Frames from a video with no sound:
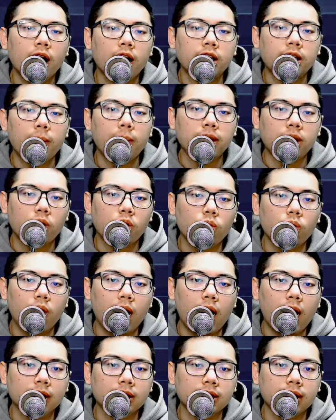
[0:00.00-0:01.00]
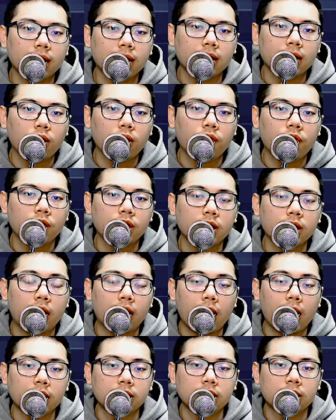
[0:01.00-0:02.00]
再帮小鹿按赞、订阅、分享、
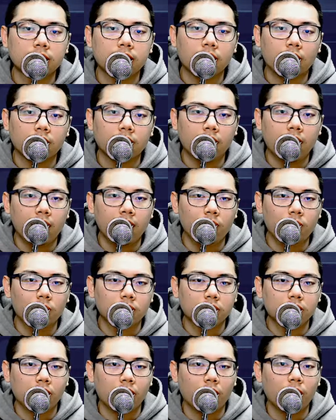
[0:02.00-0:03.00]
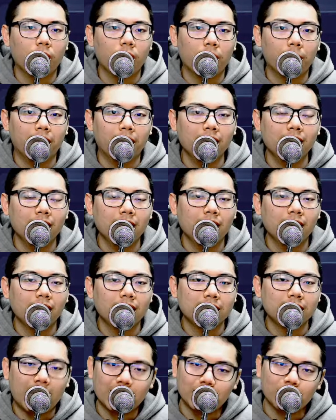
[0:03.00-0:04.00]
开启你的小铃铛。我是小鹿，我们
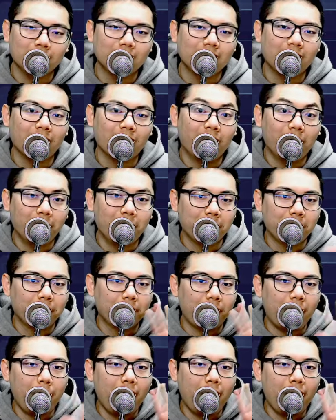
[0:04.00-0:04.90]
下周一见喽，拜